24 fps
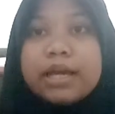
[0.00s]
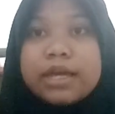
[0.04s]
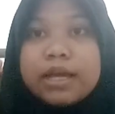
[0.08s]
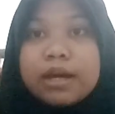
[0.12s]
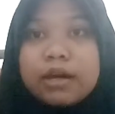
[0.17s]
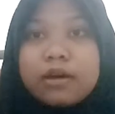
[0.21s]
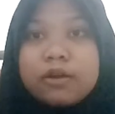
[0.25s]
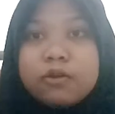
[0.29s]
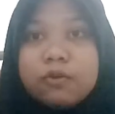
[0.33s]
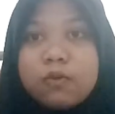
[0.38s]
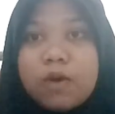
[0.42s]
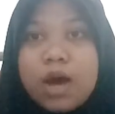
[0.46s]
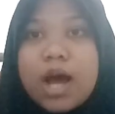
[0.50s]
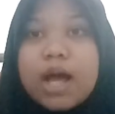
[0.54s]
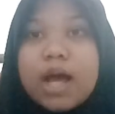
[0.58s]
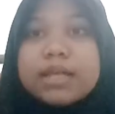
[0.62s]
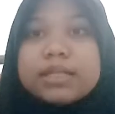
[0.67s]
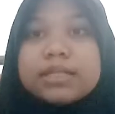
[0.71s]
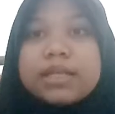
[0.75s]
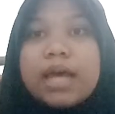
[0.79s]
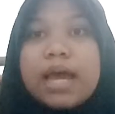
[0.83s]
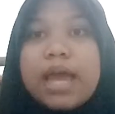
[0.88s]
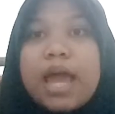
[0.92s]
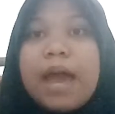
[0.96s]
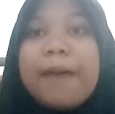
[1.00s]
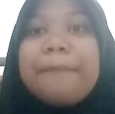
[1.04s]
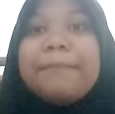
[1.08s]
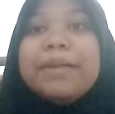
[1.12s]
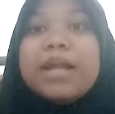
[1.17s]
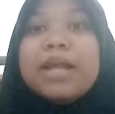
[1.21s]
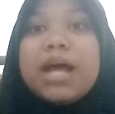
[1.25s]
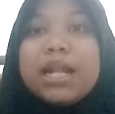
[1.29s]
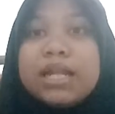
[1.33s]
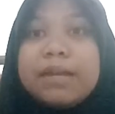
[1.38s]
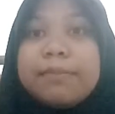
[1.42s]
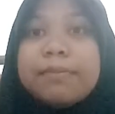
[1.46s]
Yang kedua, saya
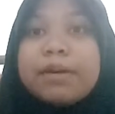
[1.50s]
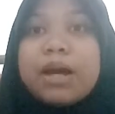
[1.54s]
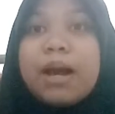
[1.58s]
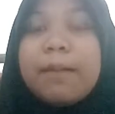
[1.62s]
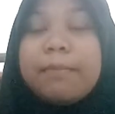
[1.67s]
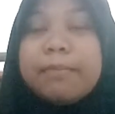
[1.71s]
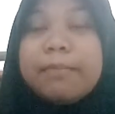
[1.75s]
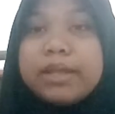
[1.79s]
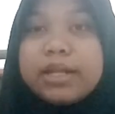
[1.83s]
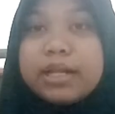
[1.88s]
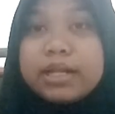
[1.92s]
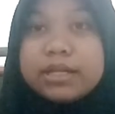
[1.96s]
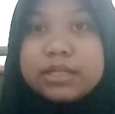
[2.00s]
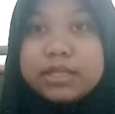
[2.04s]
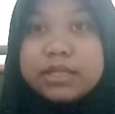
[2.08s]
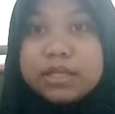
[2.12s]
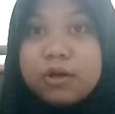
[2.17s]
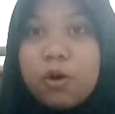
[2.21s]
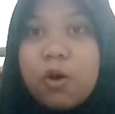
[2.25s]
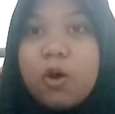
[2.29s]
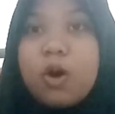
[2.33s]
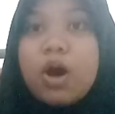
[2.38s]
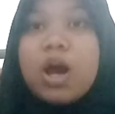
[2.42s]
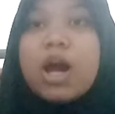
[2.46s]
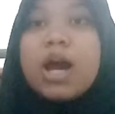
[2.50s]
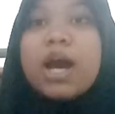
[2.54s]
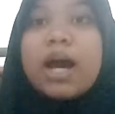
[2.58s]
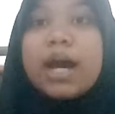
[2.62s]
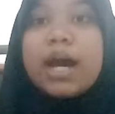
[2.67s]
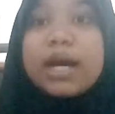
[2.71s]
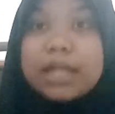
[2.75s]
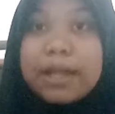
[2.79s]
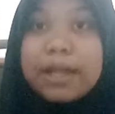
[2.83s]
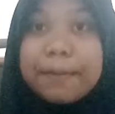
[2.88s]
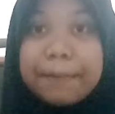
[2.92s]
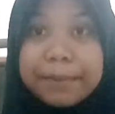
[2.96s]
berani mengambil resiko.
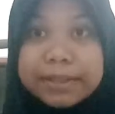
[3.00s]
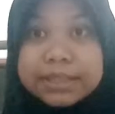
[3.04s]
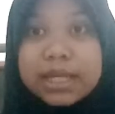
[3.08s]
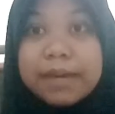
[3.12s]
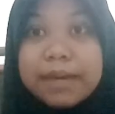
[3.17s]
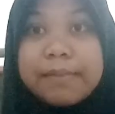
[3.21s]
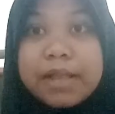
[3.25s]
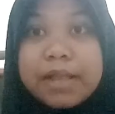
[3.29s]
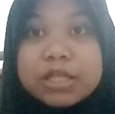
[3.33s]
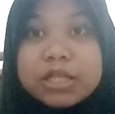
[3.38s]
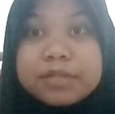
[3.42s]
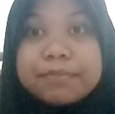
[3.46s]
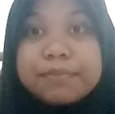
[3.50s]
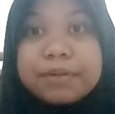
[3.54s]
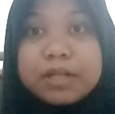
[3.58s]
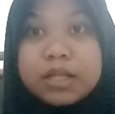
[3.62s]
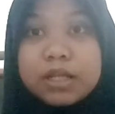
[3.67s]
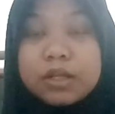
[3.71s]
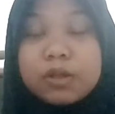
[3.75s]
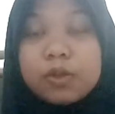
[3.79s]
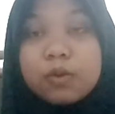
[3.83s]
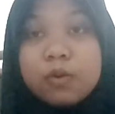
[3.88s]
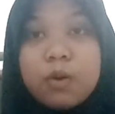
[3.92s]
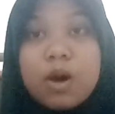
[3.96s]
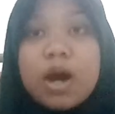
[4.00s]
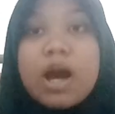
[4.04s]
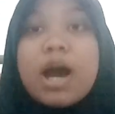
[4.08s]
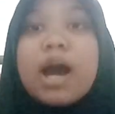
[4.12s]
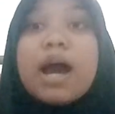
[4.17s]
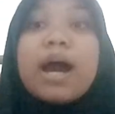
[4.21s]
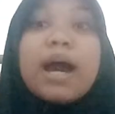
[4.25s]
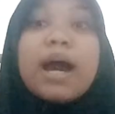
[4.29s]
Kenapa saya bilang seperti itu?